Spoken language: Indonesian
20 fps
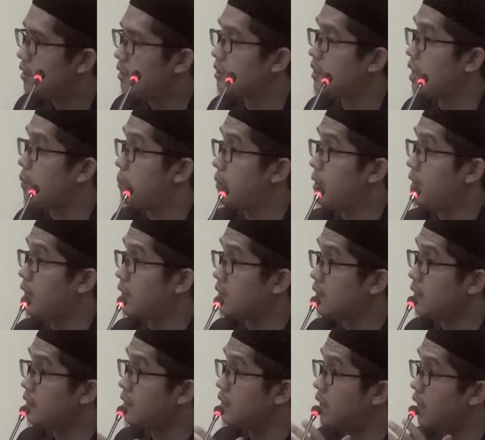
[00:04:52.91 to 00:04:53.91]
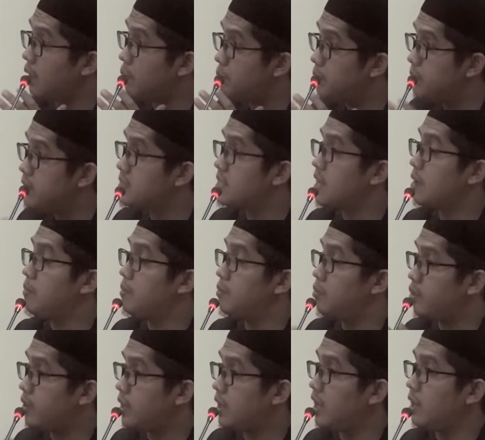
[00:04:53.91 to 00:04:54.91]
tetapi kita tidak bisa
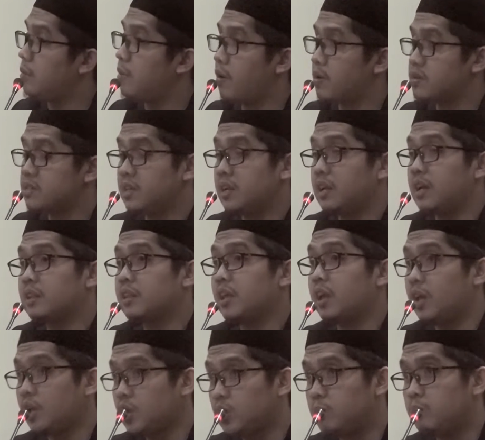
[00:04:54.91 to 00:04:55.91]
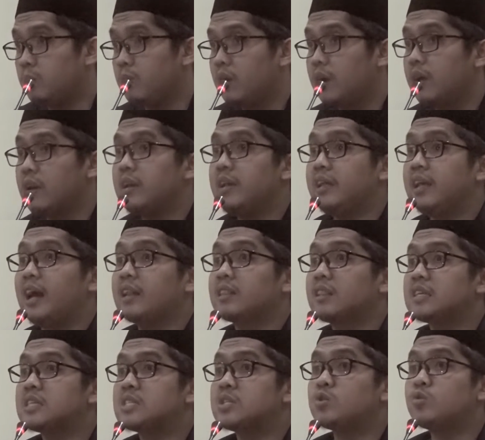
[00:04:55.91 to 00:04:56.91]
memungkiri bahwasanya kita hidup di
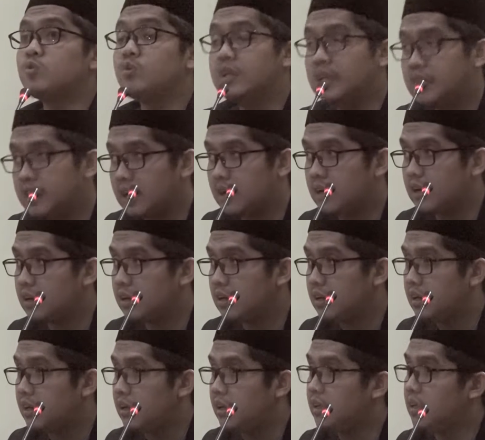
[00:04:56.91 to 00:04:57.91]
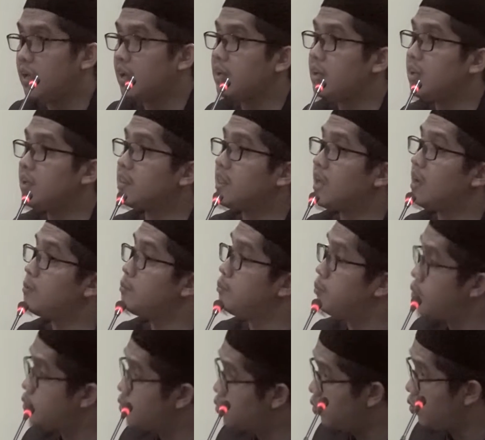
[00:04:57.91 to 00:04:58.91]
atas dunia yang kita
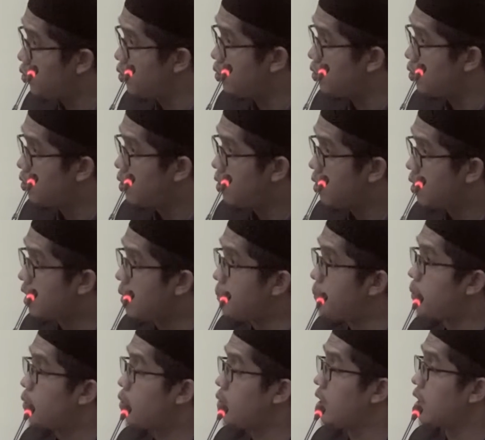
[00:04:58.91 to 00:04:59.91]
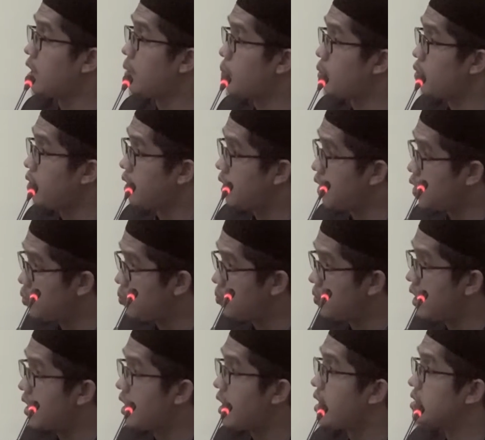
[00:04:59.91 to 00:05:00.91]
butuh keperluan-keperluan hidup
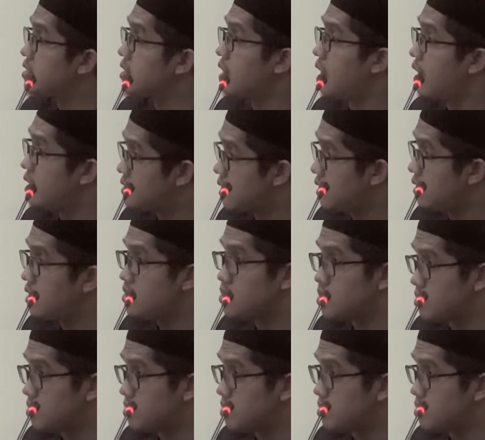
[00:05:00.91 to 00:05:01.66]
dan hajat-hajat dan